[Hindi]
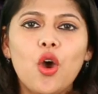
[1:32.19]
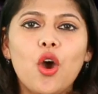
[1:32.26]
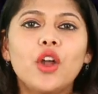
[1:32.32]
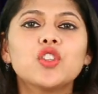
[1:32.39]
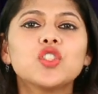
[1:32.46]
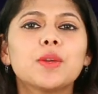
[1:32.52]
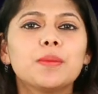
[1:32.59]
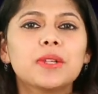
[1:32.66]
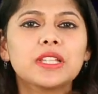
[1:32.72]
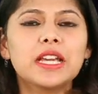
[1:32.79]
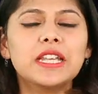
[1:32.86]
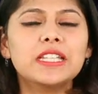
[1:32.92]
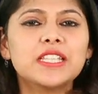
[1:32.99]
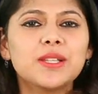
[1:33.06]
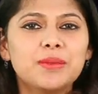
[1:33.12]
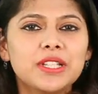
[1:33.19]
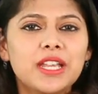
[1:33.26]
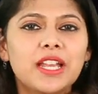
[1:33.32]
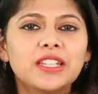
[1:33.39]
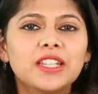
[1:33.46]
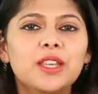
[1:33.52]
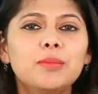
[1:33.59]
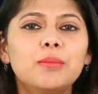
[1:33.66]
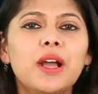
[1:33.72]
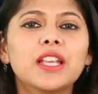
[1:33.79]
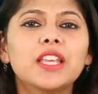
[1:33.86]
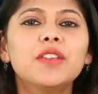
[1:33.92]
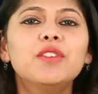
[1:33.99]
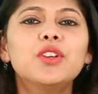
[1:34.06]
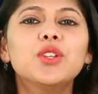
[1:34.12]
और चमत्कारी समाधान की
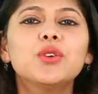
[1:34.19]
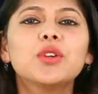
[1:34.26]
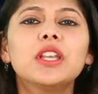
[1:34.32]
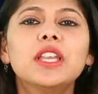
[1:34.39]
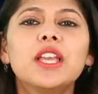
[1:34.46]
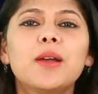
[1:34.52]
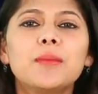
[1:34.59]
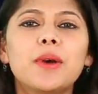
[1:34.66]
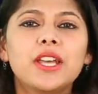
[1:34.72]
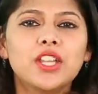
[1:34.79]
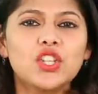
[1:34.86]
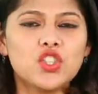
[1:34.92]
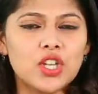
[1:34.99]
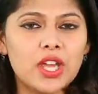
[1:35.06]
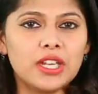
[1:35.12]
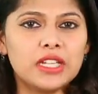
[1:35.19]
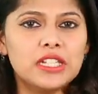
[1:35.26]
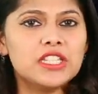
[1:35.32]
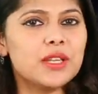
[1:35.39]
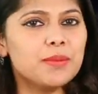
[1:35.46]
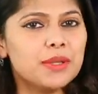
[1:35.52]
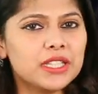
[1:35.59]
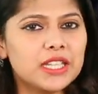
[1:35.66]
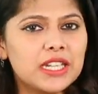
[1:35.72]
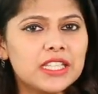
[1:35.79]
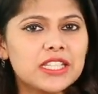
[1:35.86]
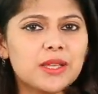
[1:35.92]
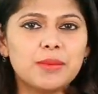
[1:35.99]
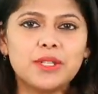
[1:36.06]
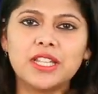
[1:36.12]
बाकी वीडियो के लिए हमारे चैनल चमत्कारी
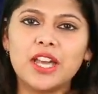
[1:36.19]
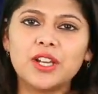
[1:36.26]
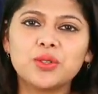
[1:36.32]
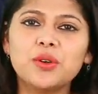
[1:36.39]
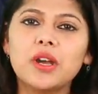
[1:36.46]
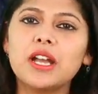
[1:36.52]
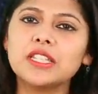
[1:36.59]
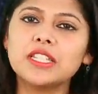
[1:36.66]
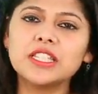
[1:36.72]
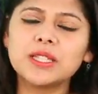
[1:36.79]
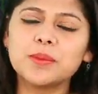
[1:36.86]
समाधान को आज ही